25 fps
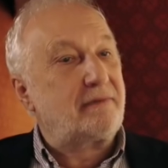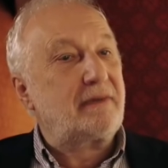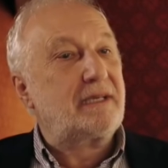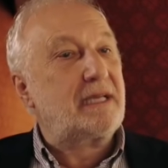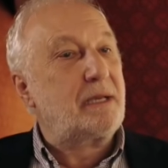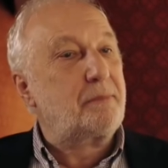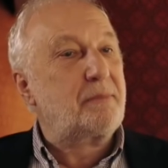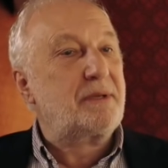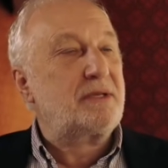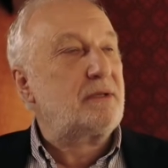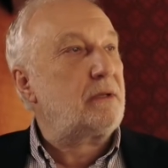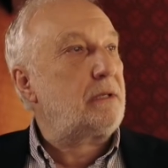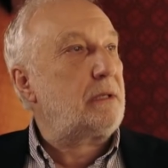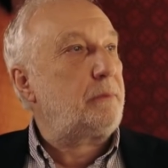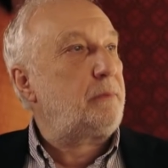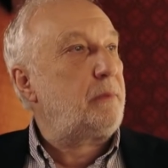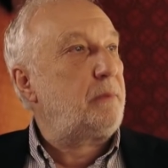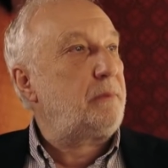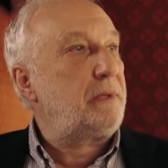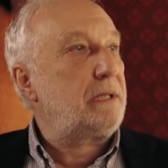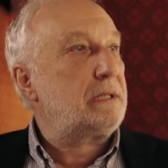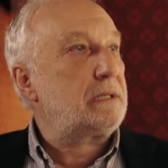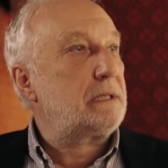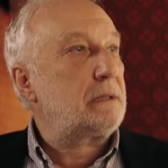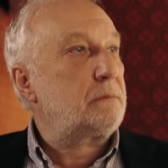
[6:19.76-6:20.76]
c'est vrai qu'un président de la
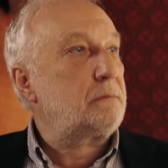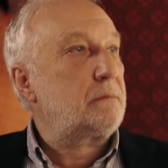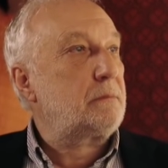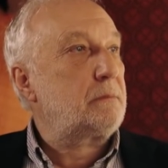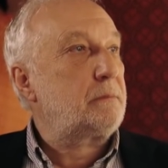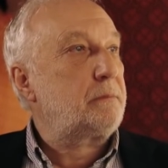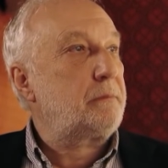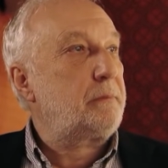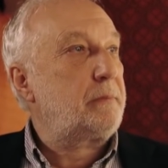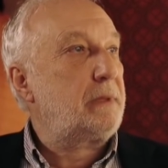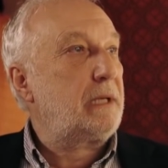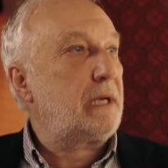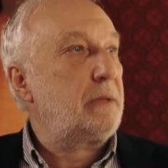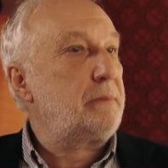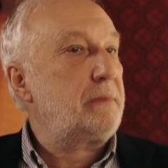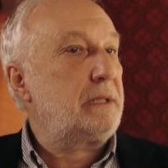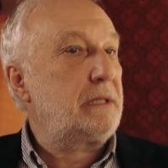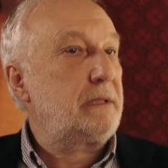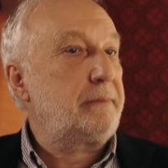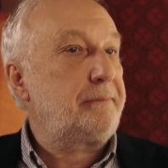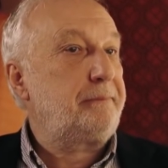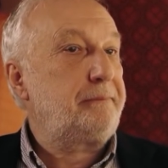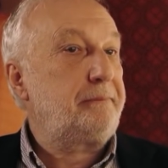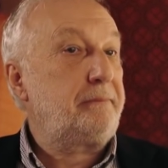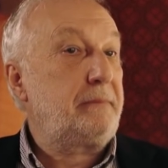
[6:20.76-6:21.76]
République, ça me plairait bien.